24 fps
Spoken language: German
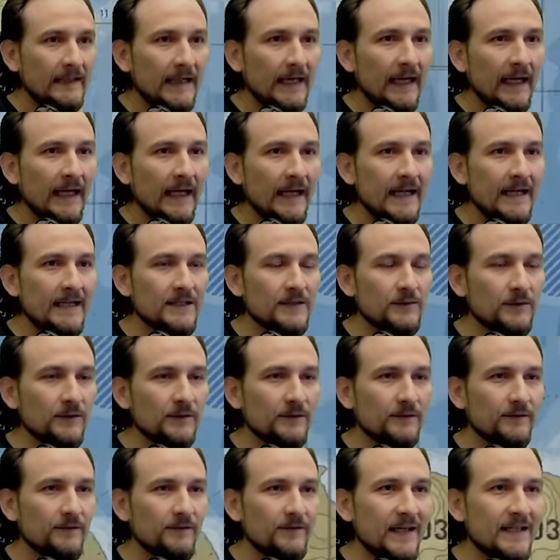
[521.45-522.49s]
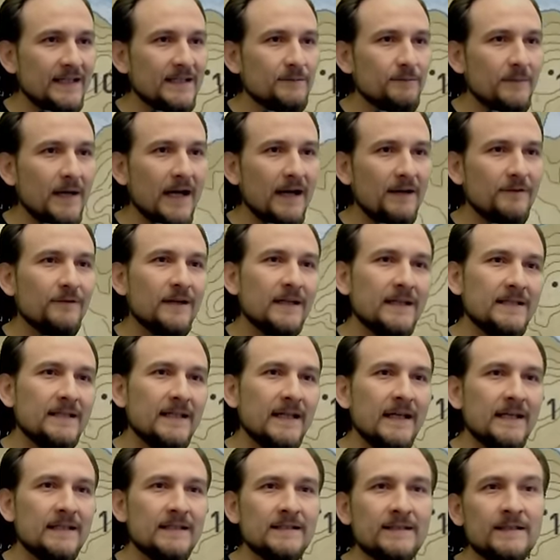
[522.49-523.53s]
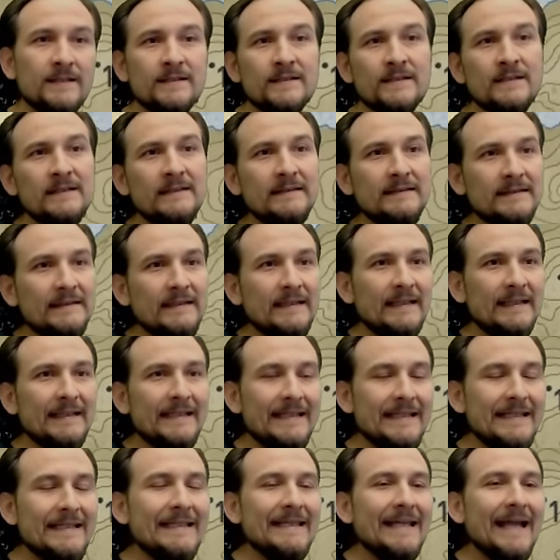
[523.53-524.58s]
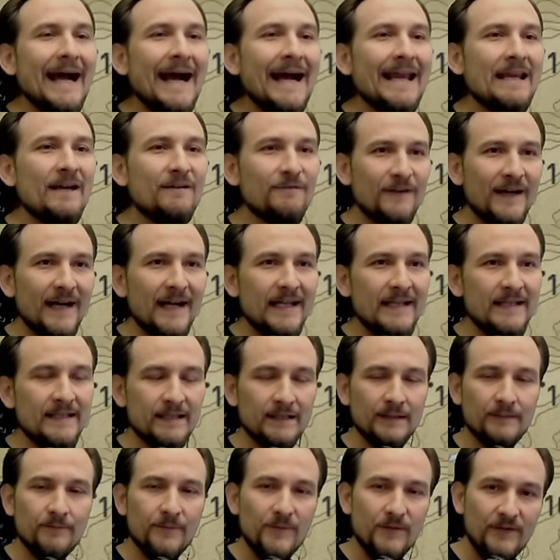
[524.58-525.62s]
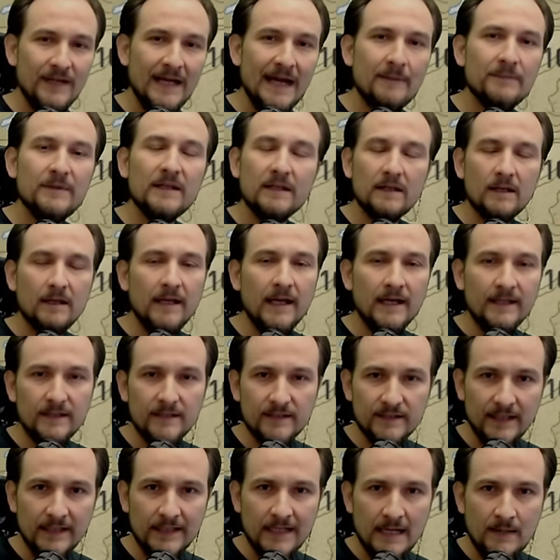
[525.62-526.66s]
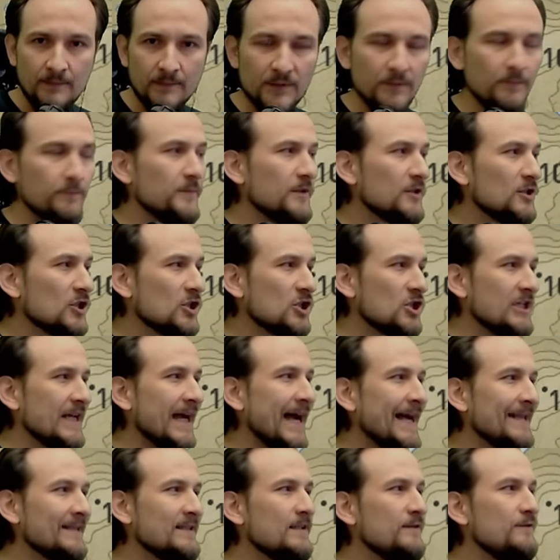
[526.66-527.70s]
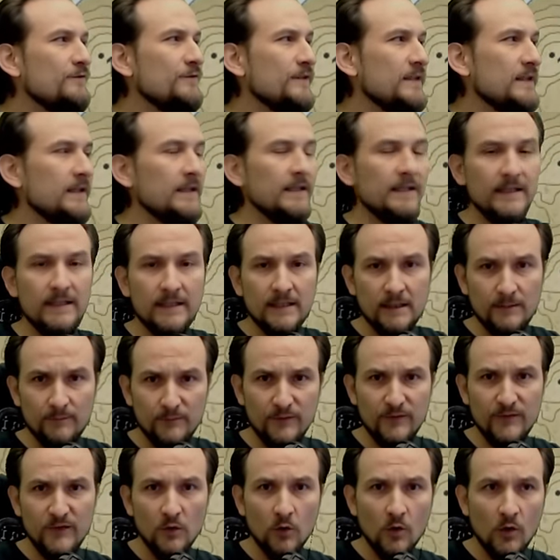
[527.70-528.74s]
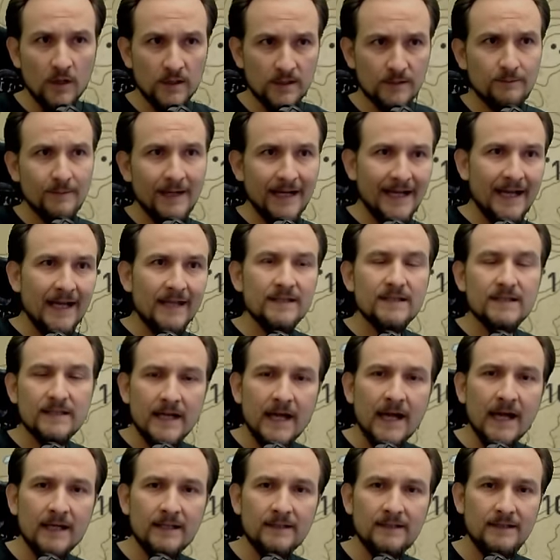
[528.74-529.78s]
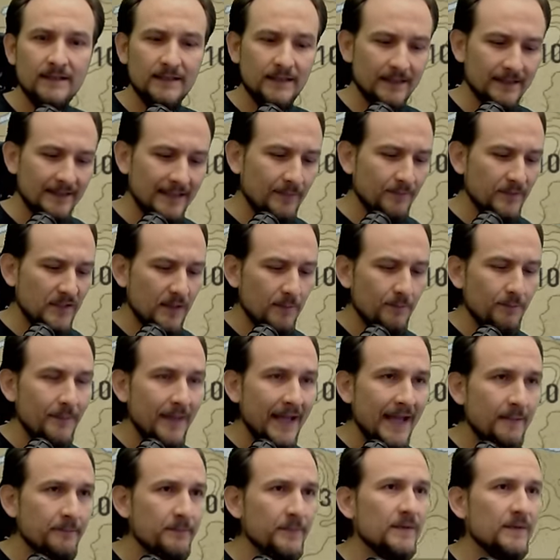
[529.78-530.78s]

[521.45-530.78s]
Also, was machen wir als erstes? Idealerweise, wir haben ein kleines Setup. Starten wir hier im Fjord. Man kann sagen, diese gesamte Map